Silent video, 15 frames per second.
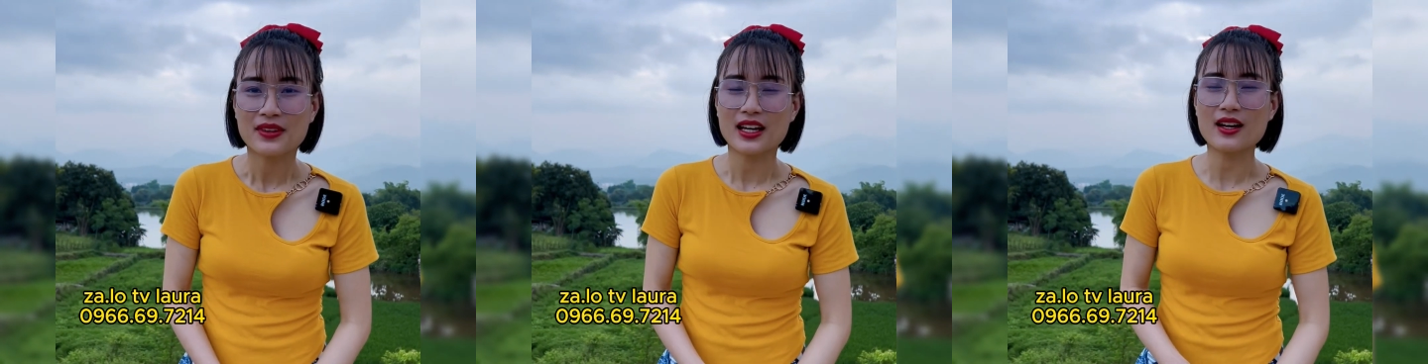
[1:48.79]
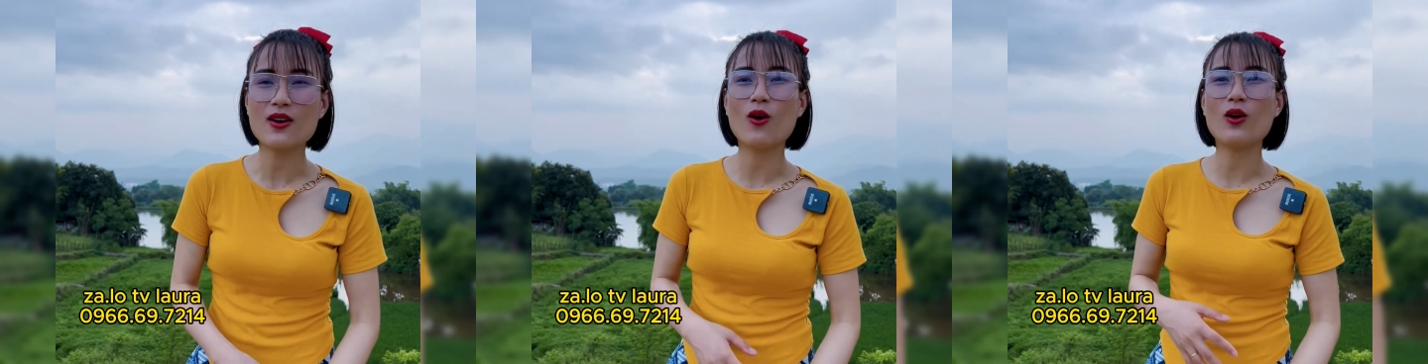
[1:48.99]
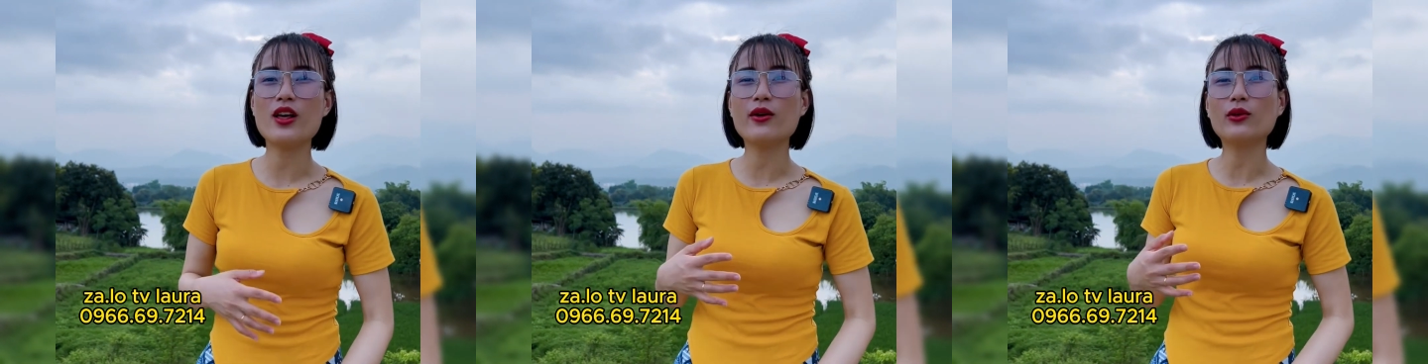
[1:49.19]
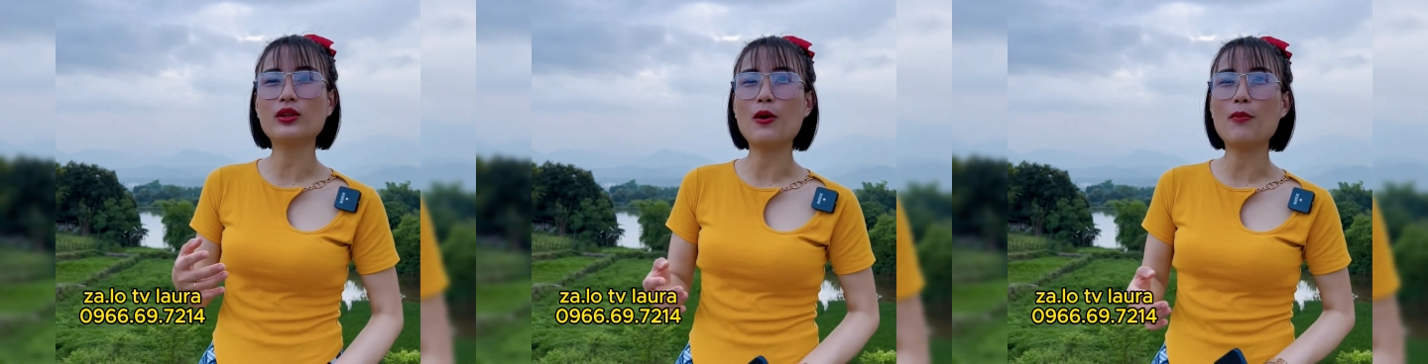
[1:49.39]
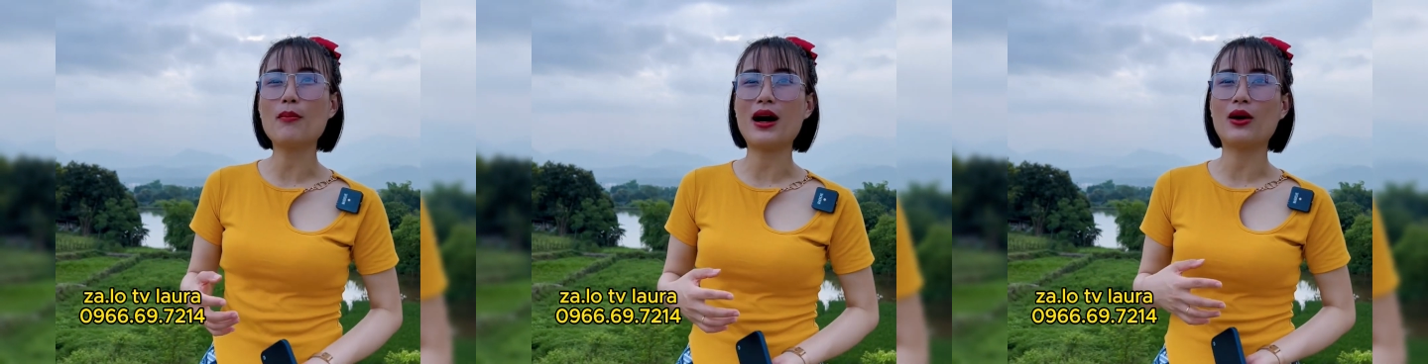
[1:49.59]
Cái độ lưu
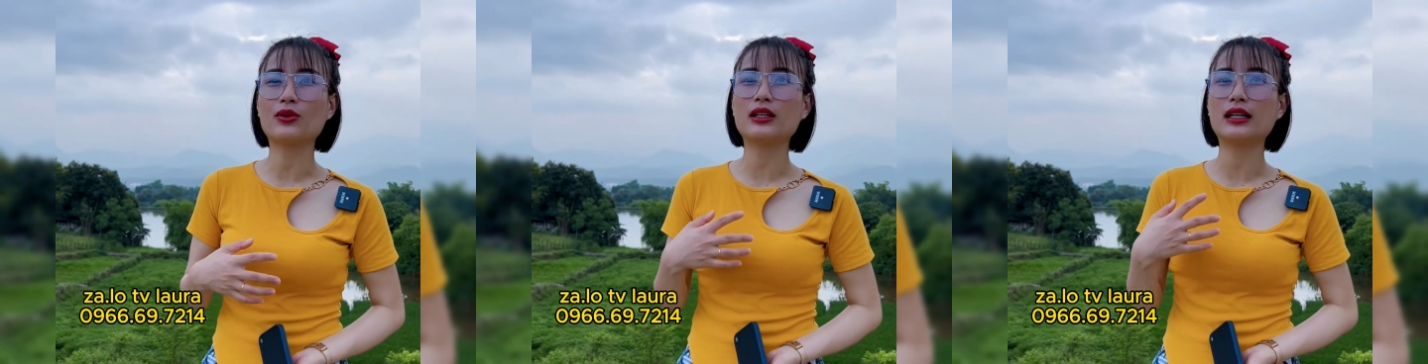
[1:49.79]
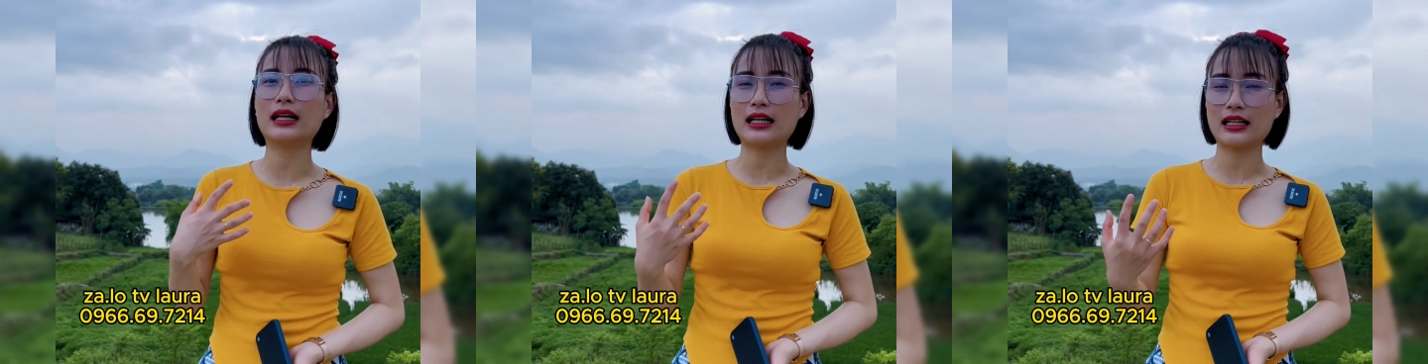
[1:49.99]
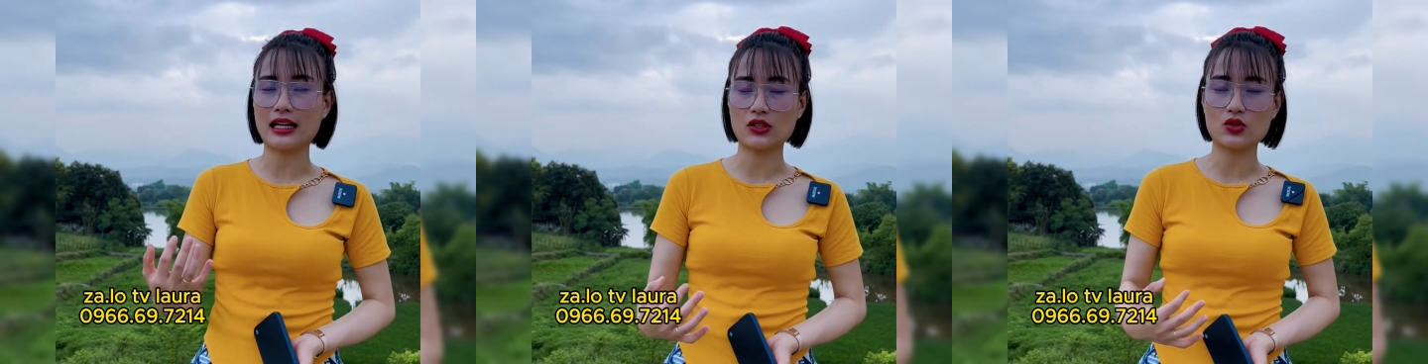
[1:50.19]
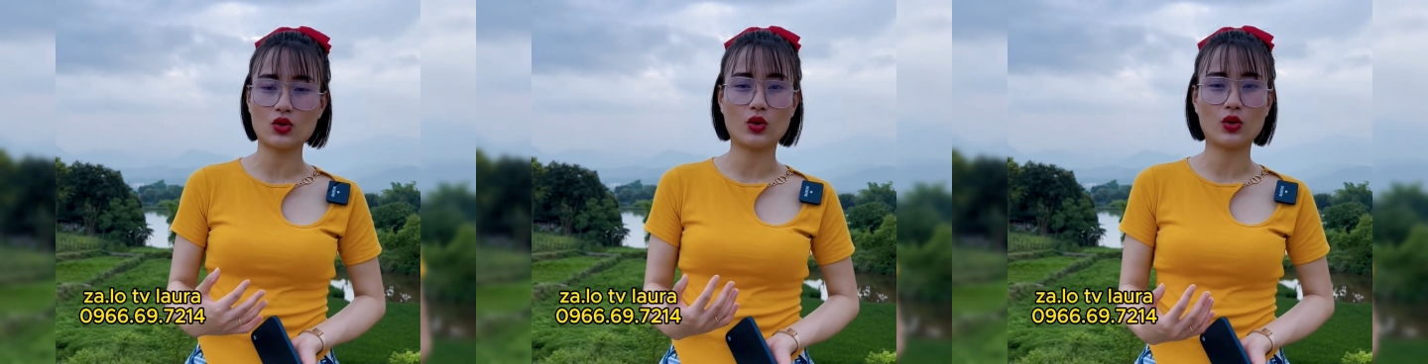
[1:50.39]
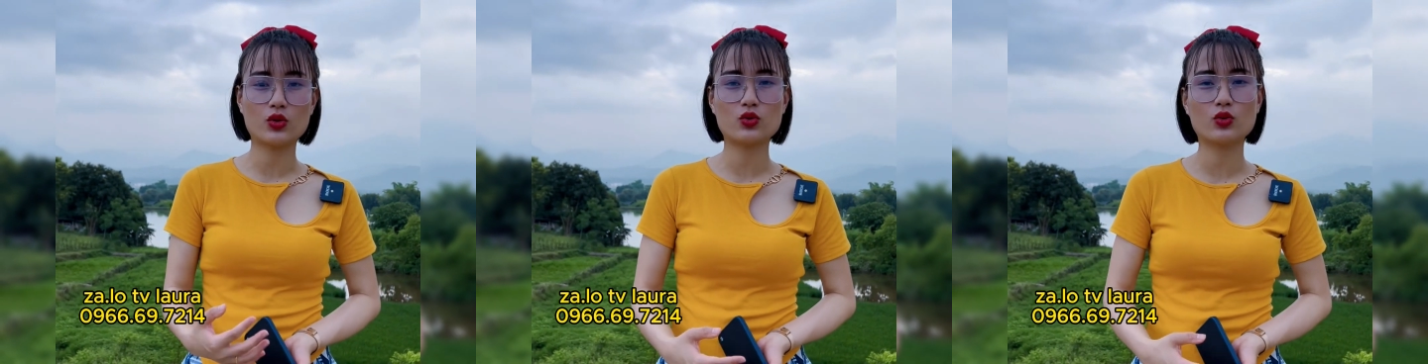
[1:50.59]
thông máu từ cần gạt
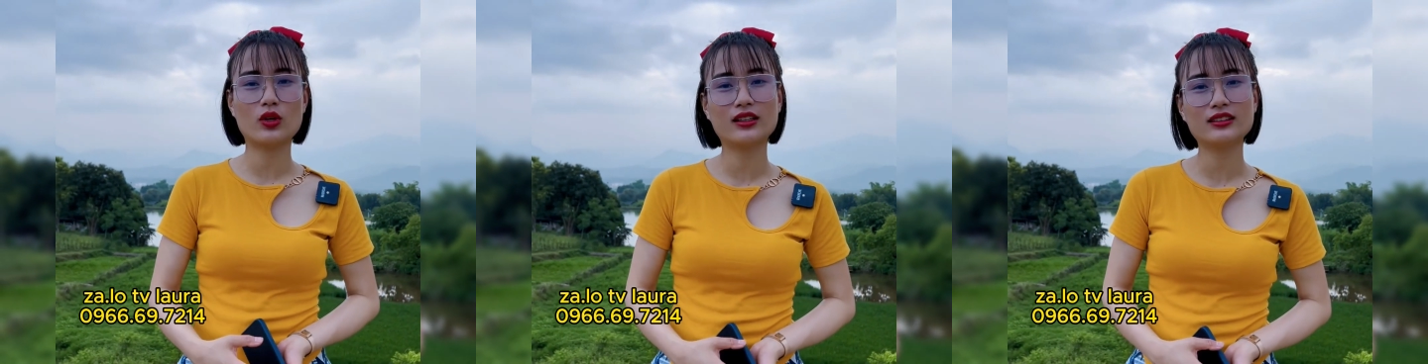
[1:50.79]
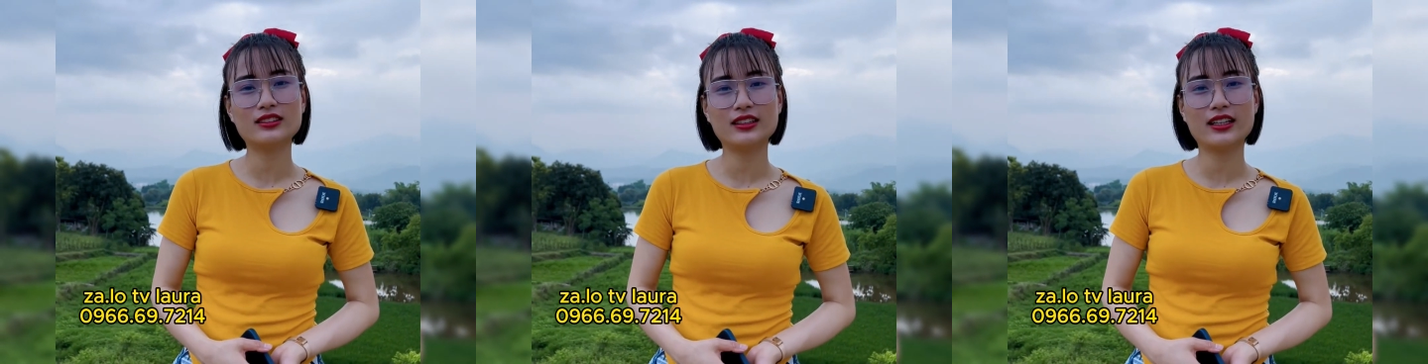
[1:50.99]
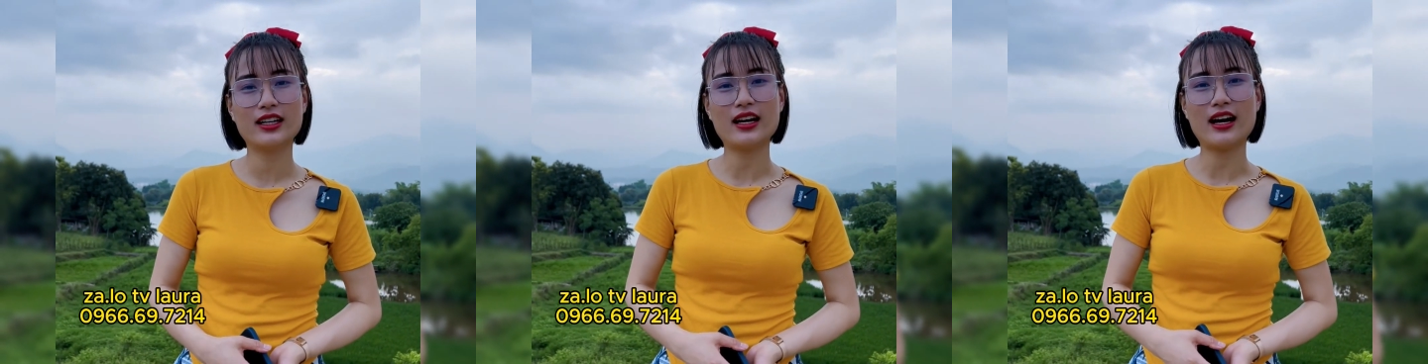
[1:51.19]
số xuống dưới,